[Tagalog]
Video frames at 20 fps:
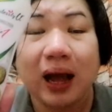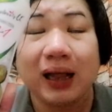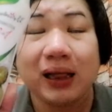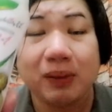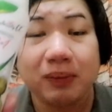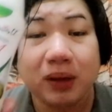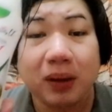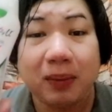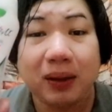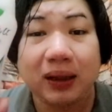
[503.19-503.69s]

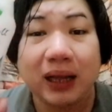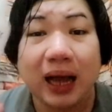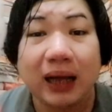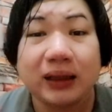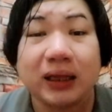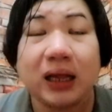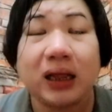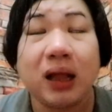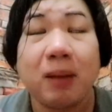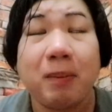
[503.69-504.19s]
alam naman
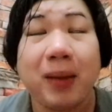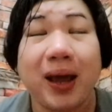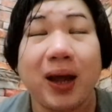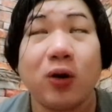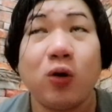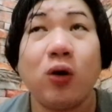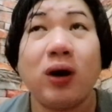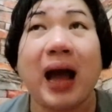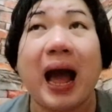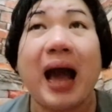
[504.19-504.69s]
natin na
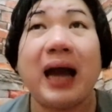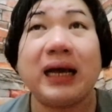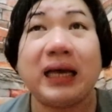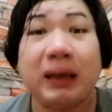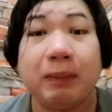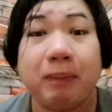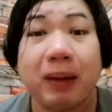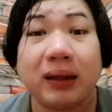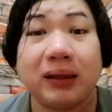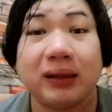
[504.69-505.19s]
merong
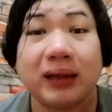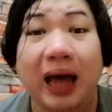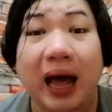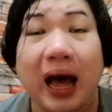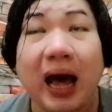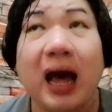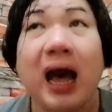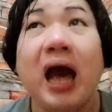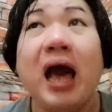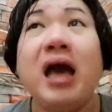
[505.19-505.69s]
kaakibat
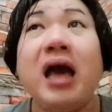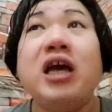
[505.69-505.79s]
na